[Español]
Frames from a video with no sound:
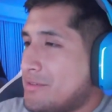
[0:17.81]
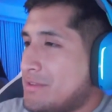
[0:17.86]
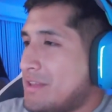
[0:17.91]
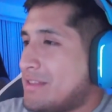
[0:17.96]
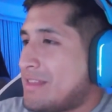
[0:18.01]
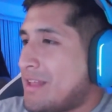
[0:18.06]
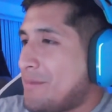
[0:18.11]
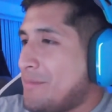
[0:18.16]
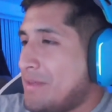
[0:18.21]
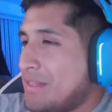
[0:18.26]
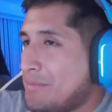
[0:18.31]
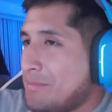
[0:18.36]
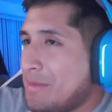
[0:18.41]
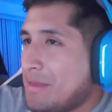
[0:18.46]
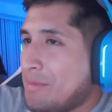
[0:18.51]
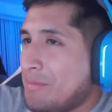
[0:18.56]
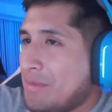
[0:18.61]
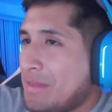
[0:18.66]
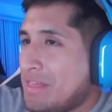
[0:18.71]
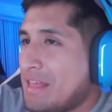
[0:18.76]
¿Dónde está mi,
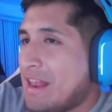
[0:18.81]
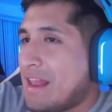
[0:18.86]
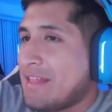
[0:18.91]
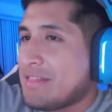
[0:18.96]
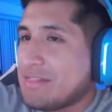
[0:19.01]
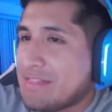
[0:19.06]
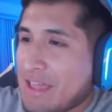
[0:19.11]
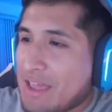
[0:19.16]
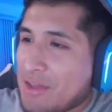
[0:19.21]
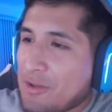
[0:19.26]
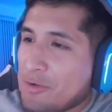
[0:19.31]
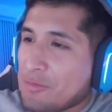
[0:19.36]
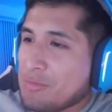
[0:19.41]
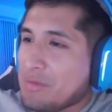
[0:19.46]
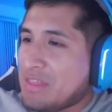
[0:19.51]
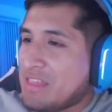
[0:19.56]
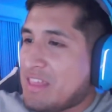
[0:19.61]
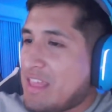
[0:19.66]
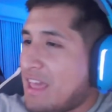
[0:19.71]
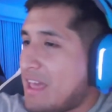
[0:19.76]
mi, delantero,
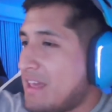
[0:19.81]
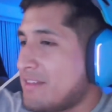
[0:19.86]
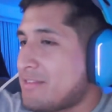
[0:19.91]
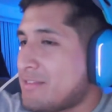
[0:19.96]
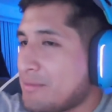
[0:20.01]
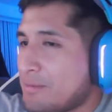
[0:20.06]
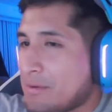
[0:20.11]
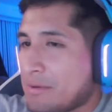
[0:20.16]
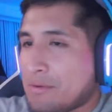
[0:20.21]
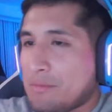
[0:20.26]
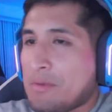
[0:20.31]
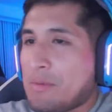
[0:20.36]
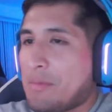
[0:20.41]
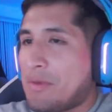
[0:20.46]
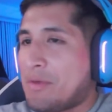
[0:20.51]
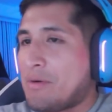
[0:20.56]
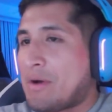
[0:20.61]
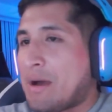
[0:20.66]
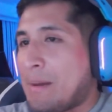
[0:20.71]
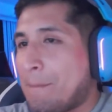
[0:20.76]
mi 10, weón, mi
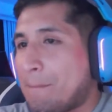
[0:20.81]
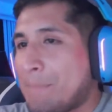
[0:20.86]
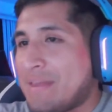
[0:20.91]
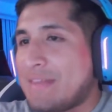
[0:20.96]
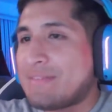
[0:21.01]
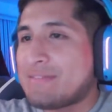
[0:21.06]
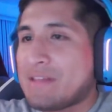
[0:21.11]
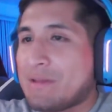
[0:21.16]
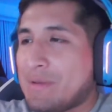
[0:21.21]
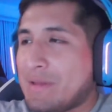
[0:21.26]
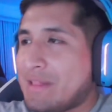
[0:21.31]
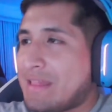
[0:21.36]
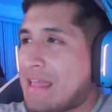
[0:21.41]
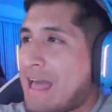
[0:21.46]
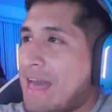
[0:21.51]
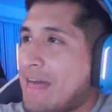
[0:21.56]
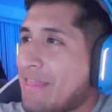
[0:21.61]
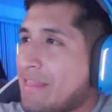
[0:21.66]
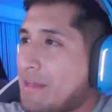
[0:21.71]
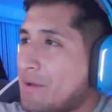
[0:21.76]
mediocampista? No hay
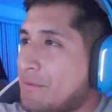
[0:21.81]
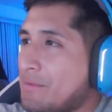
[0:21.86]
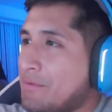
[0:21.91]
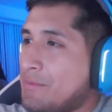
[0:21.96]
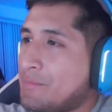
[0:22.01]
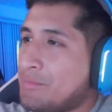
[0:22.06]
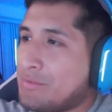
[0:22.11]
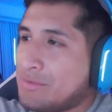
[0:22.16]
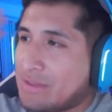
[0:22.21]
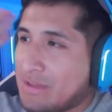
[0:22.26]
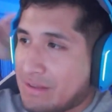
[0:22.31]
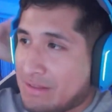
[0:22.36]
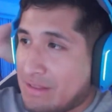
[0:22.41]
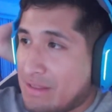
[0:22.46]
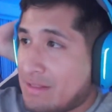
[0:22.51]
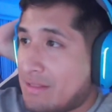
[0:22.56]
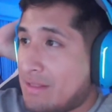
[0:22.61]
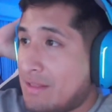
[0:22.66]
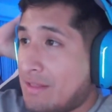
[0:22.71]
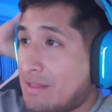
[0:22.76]
nada, weón, puta.
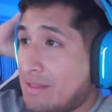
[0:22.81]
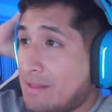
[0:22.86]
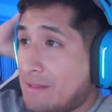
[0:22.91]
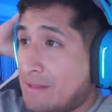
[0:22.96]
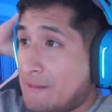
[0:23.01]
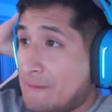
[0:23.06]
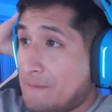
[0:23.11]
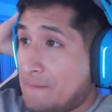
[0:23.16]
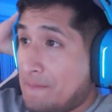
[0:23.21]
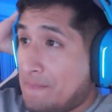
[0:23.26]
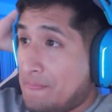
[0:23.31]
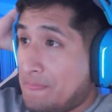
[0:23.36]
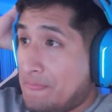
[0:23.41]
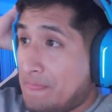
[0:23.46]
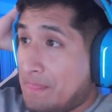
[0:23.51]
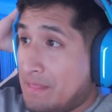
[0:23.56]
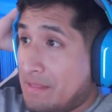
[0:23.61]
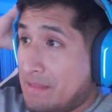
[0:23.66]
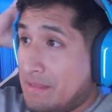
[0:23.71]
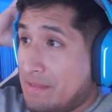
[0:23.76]
Supuestamente iban detrás
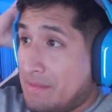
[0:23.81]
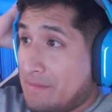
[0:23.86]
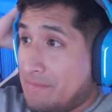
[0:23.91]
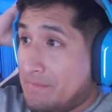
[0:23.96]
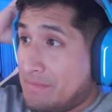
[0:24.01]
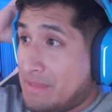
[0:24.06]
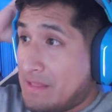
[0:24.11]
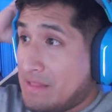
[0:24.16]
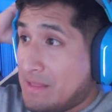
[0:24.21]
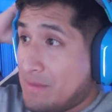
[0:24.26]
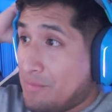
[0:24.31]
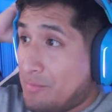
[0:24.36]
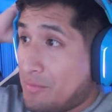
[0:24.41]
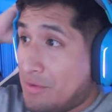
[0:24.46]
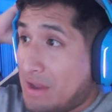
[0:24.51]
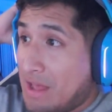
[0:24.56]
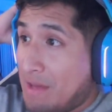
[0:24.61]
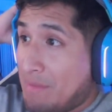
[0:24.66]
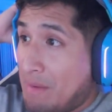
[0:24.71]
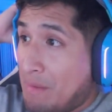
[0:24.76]
de un delantero. Esta
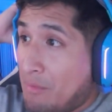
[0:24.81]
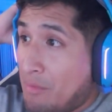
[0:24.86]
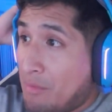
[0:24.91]
temporada vamos...